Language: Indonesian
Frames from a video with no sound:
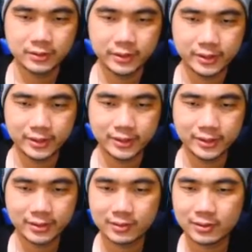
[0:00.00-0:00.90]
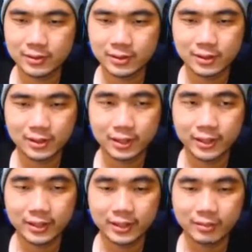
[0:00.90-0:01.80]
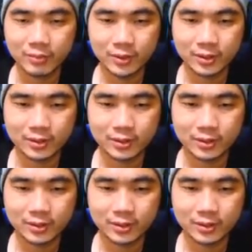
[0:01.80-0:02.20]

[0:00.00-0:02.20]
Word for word: Ini kayak yang buat.